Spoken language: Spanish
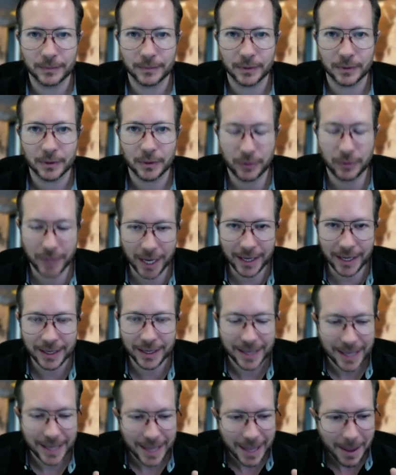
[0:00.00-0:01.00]
¿ok?
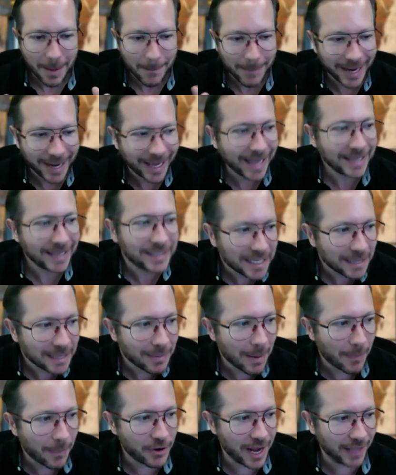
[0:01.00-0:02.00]
¿Para qué
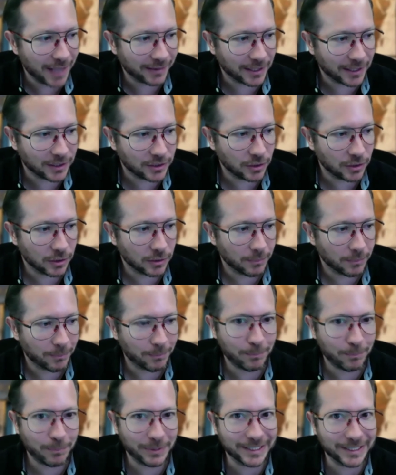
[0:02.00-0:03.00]
sirve poner atención?
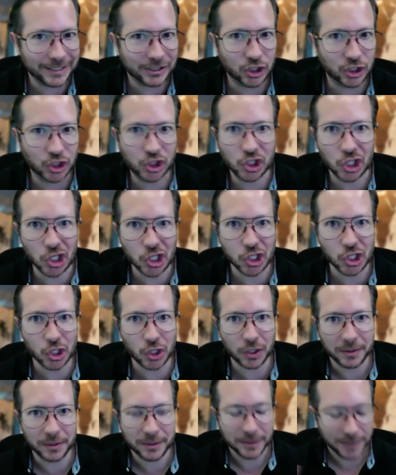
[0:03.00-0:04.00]
para
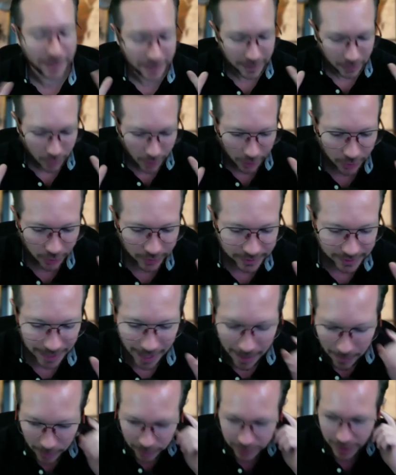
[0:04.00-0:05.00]
todo. Cuando
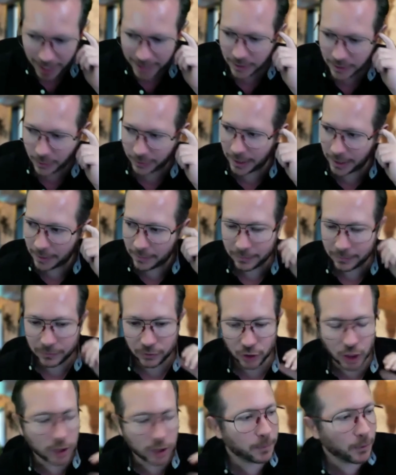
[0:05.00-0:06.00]
estábamos, hace cuánto,
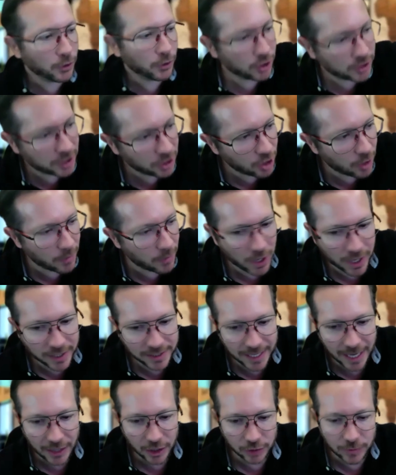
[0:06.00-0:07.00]
2.5 millones
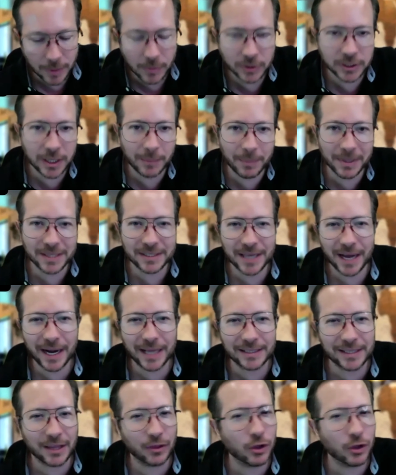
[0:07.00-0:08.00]
de años, vamos a pensar
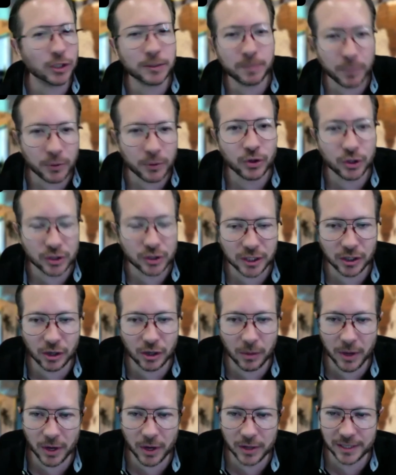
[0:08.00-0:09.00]
hace
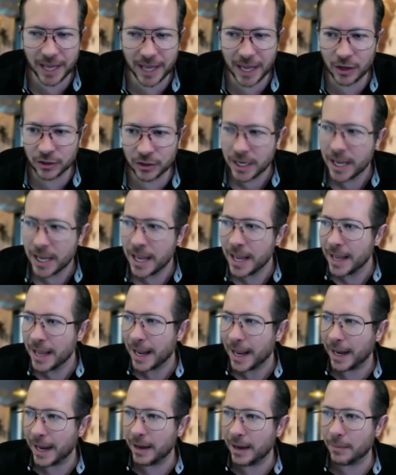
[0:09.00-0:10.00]
2.5 millones de años,
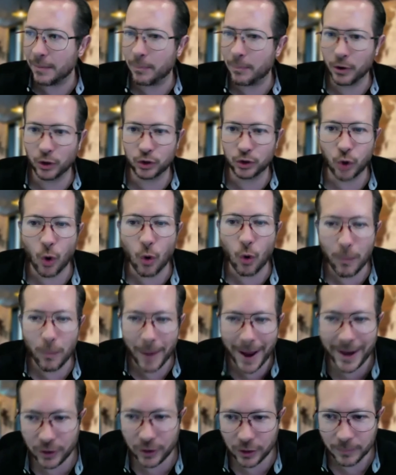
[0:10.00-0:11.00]
el
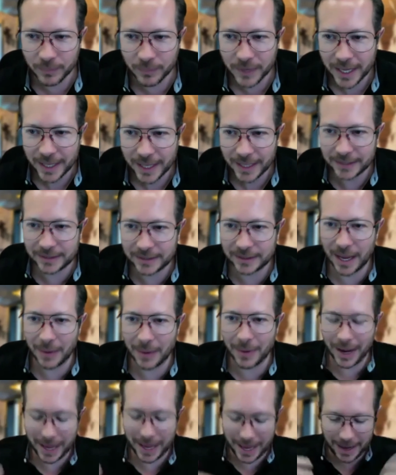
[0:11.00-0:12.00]
protohumano
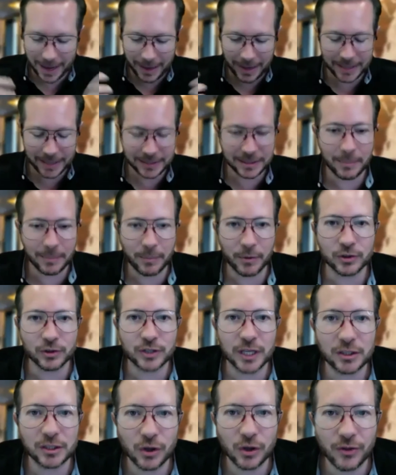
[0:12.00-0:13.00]
estaba en este
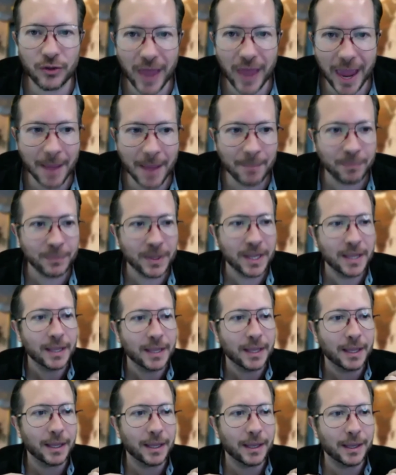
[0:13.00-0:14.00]
proceso de
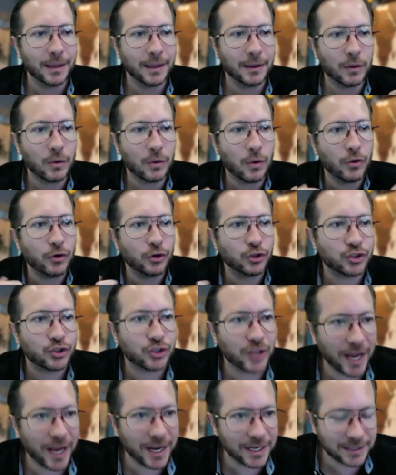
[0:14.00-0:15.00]
eh,
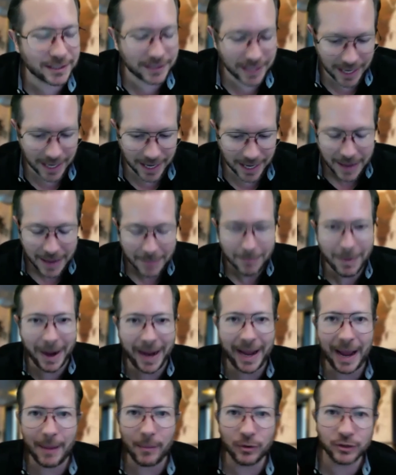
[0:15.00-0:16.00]
conocerse,
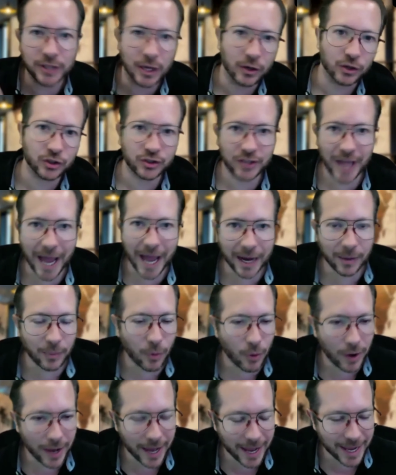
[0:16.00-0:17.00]
bajamos de los
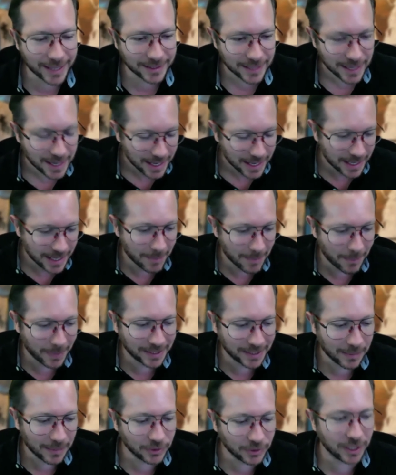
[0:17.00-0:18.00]
árboles y
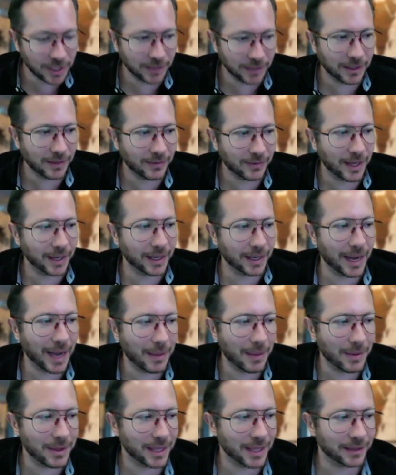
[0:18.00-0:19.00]
empezamos a entender que
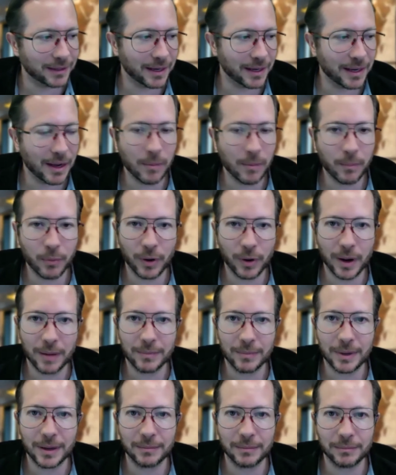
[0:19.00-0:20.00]
la vida tenía un
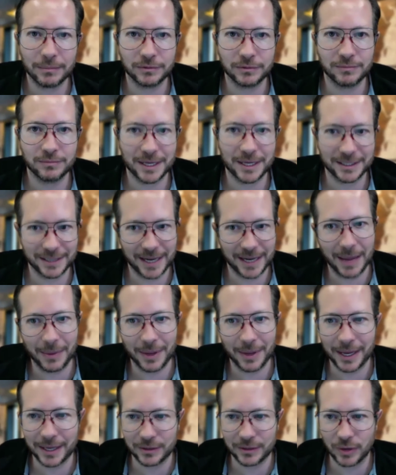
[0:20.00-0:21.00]
problema pues, más
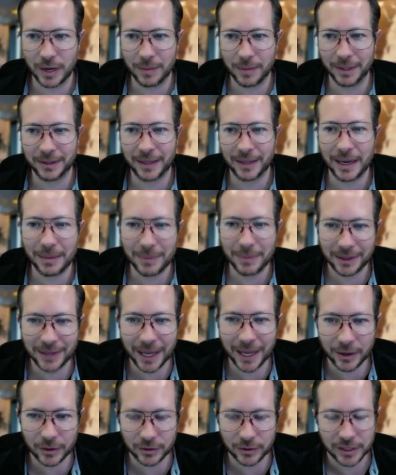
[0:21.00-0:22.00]
grave que solamente
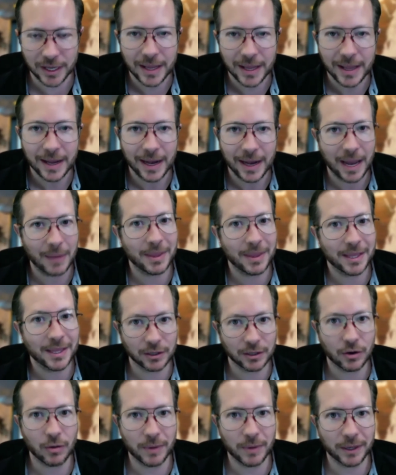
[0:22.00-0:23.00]
alimentarnos. La vida
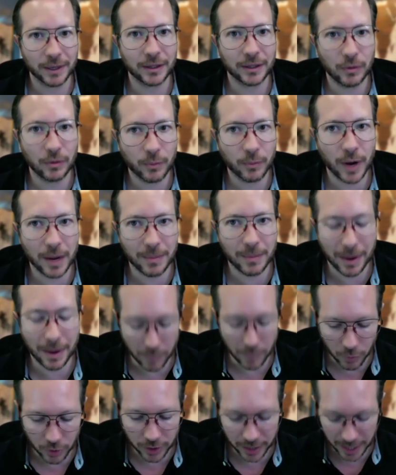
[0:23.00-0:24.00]
se convierte en un problema
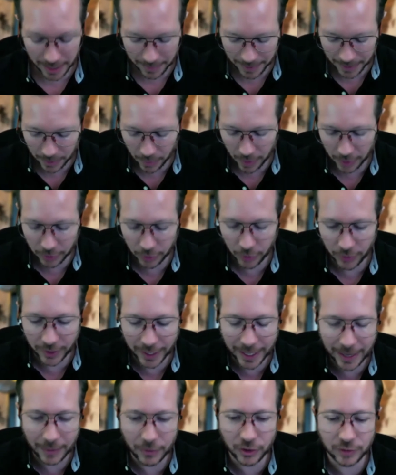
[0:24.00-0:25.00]
muy grave cuando
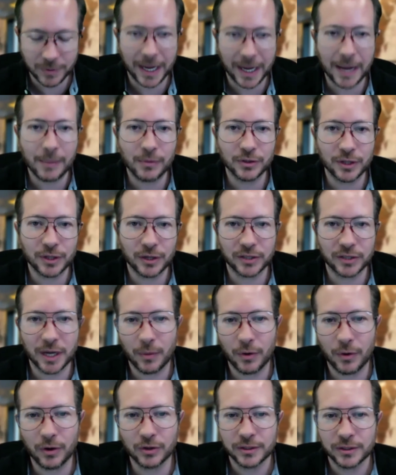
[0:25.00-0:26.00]
nos bajamos de los
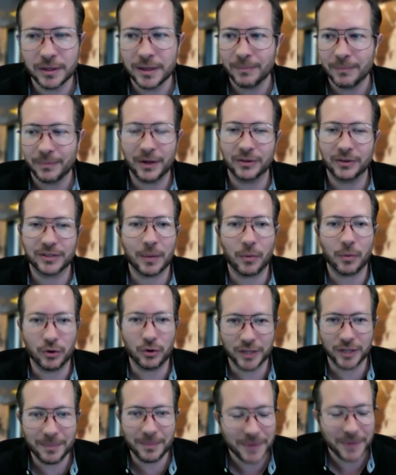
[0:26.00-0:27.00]
árboles, de los
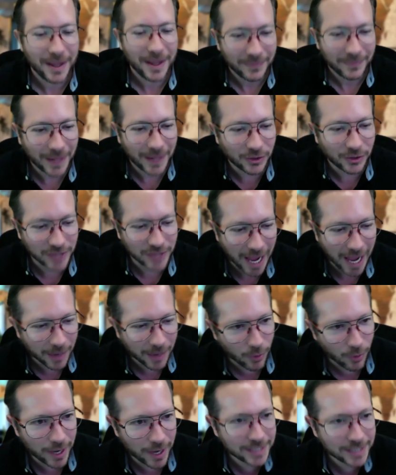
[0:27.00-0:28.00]
árboles, ¿eh? de los
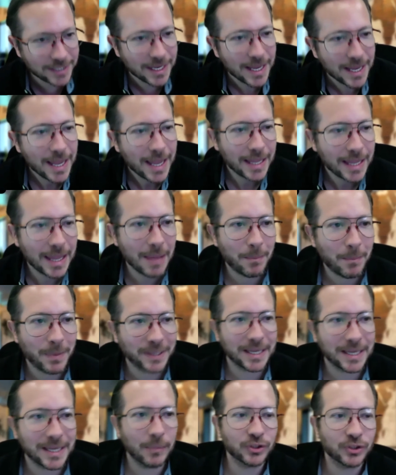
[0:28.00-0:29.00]
árboles y
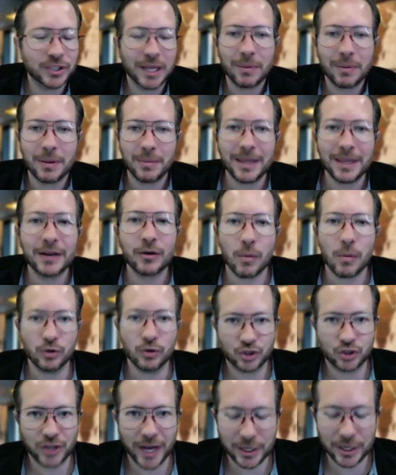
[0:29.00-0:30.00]
empezamos a vivir como
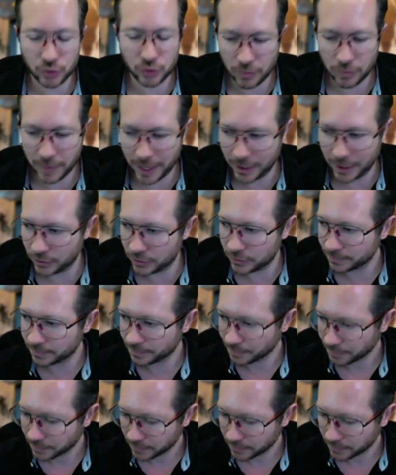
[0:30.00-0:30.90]
seres humanos.